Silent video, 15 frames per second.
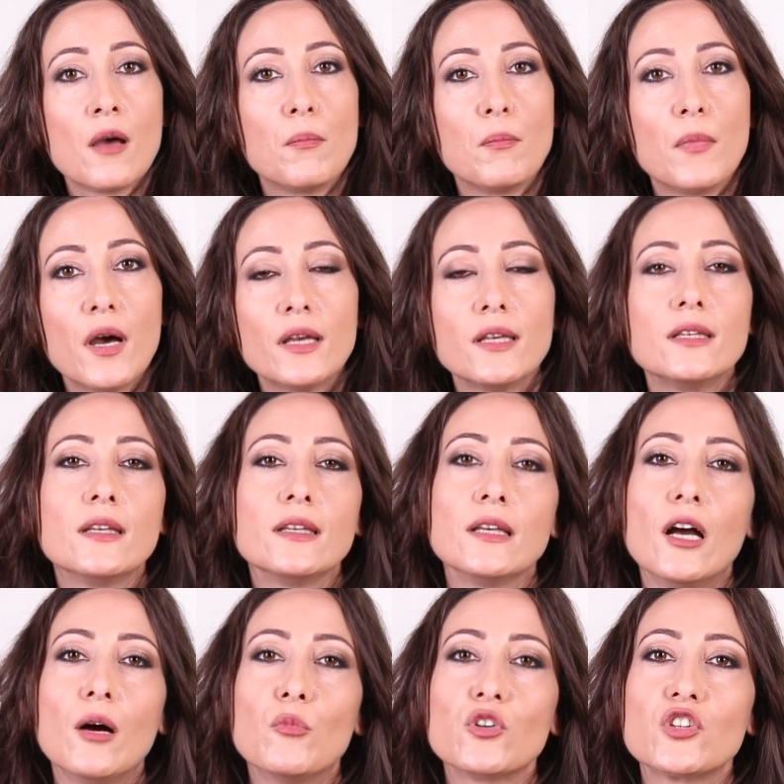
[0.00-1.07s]
ما
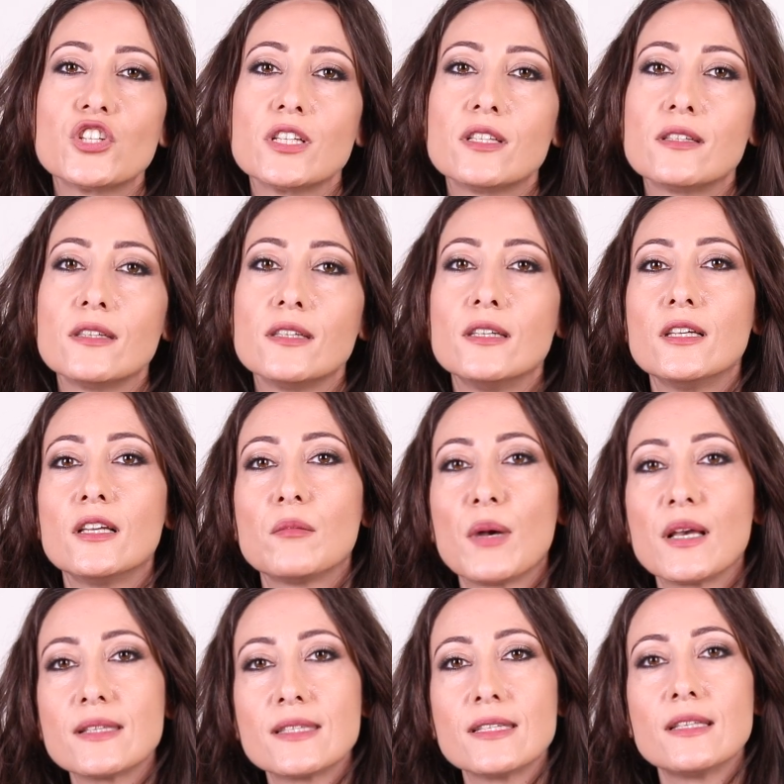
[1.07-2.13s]
يحمل شيء ثقيل
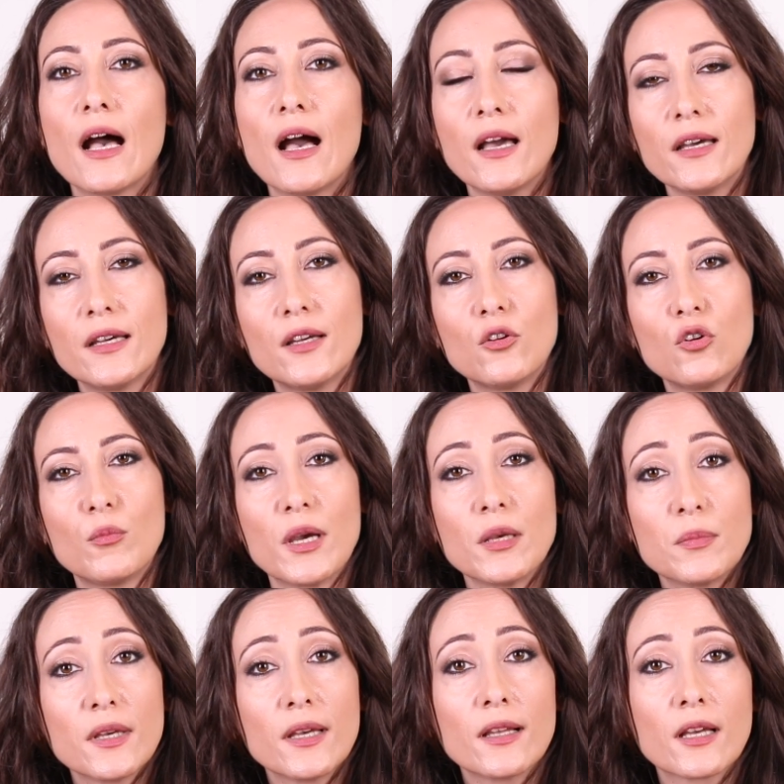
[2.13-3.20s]
ما يزيد على حاله ما
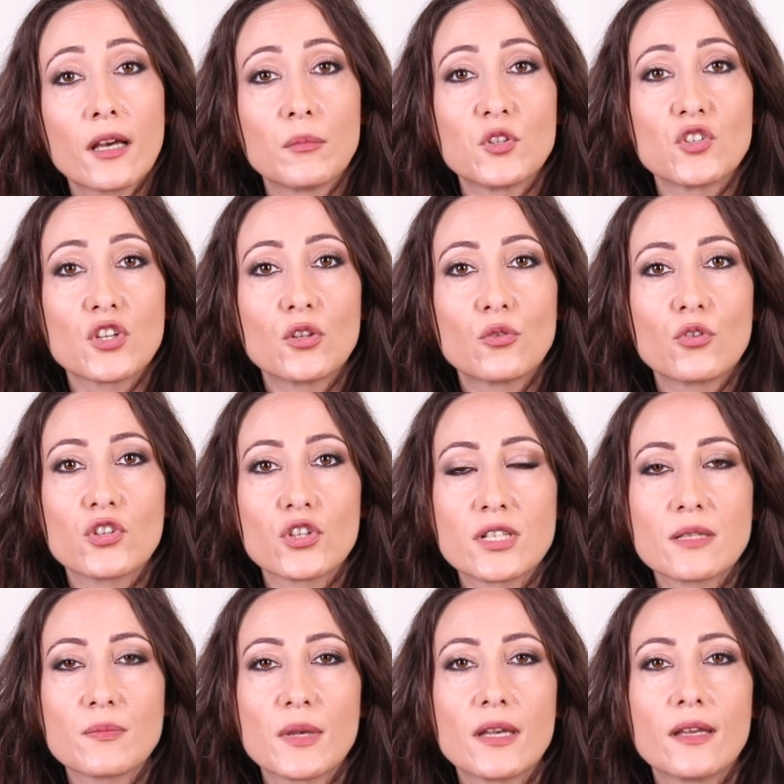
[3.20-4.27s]
يبالغ بجهده
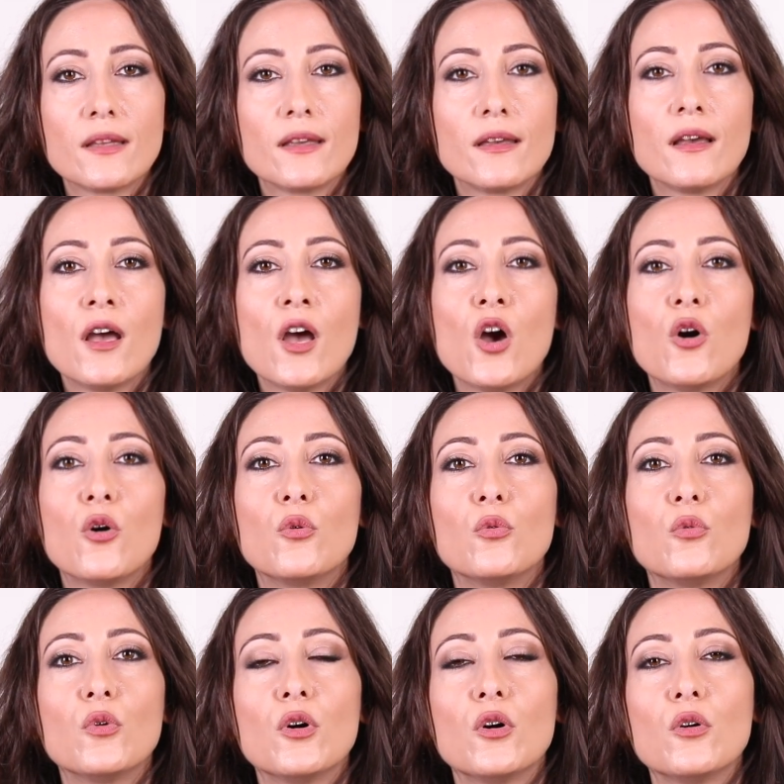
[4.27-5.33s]
الجسماني
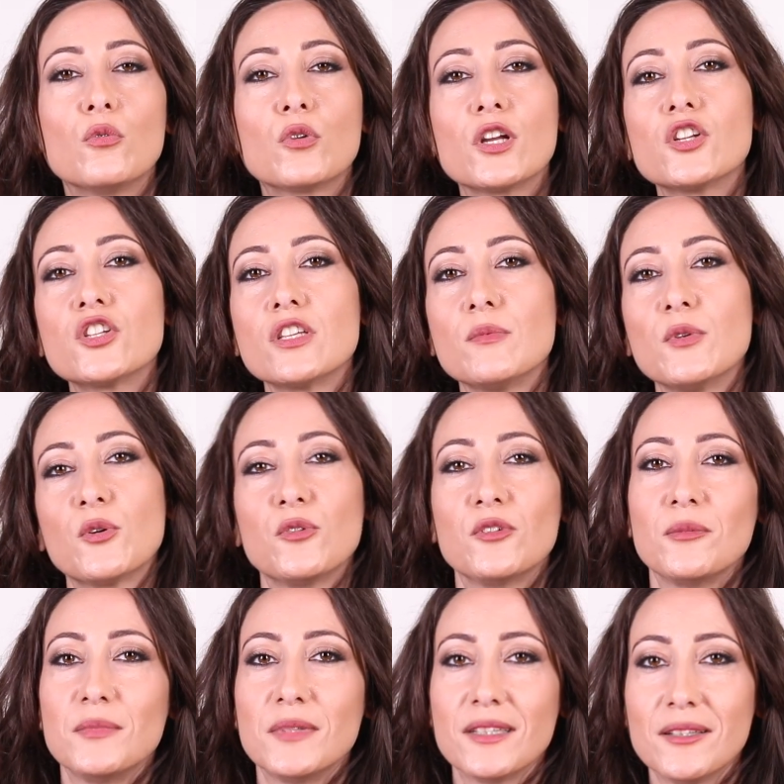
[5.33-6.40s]
وكل شيء بيكون
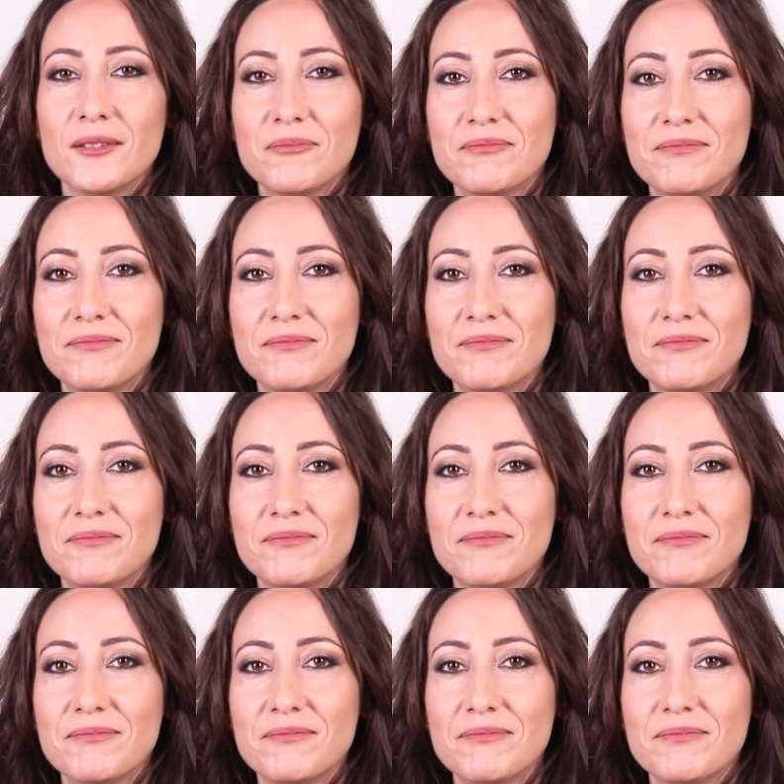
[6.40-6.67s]
منيح